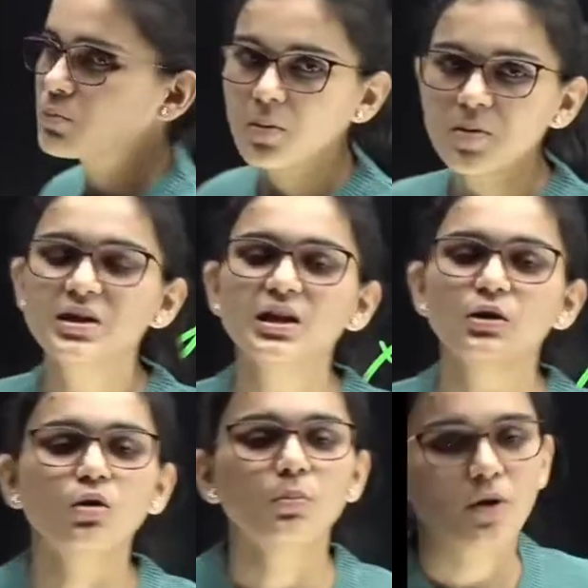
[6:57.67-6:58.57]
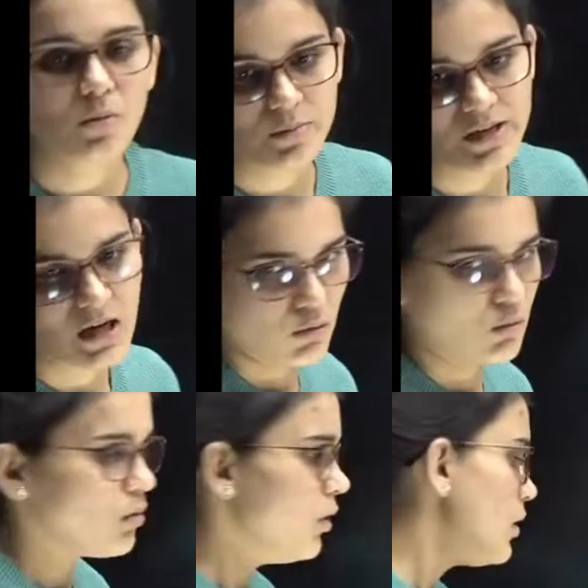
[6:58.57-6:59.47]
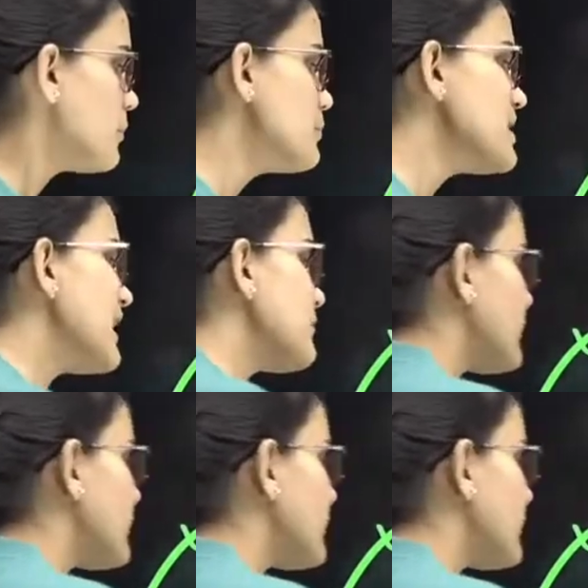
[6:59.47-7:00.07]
प्रॉबेबली हो प्रॉबेबली ना हो बी एड